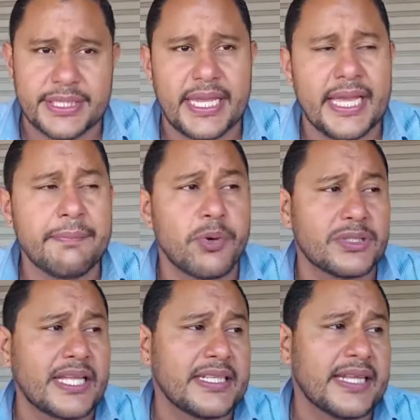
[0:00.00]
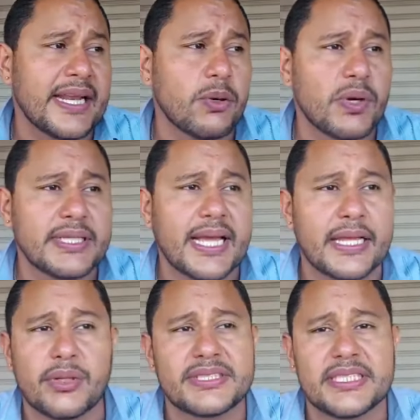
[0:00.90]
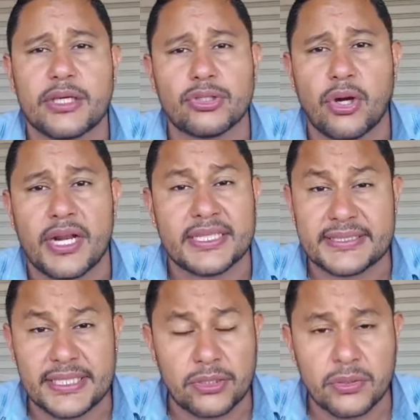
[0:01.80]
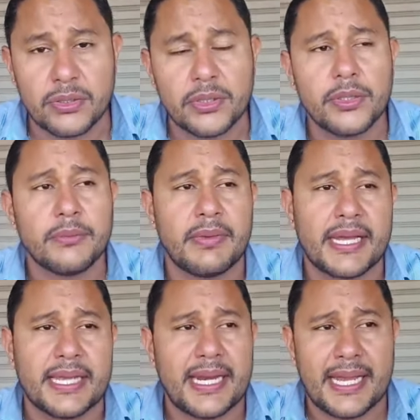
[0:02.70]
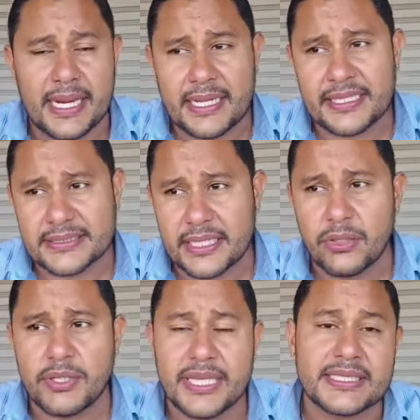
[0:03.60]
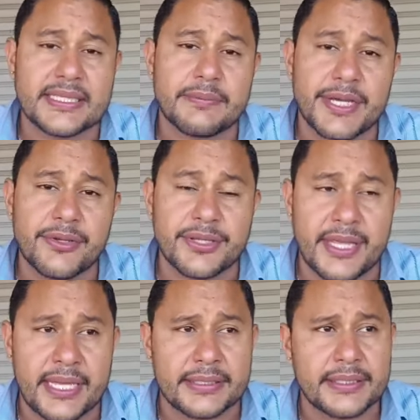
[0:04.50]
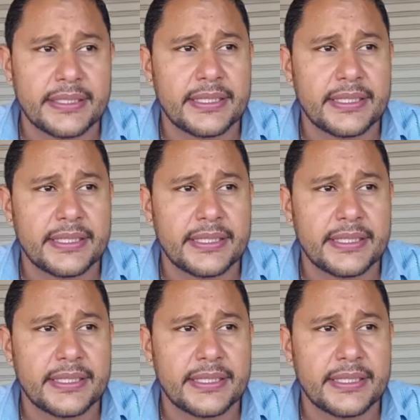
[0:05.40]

Sí, es importante tener en cuenta de que no existe otro requisito más que las ganas de hacerlo y ya ser mayor de edad.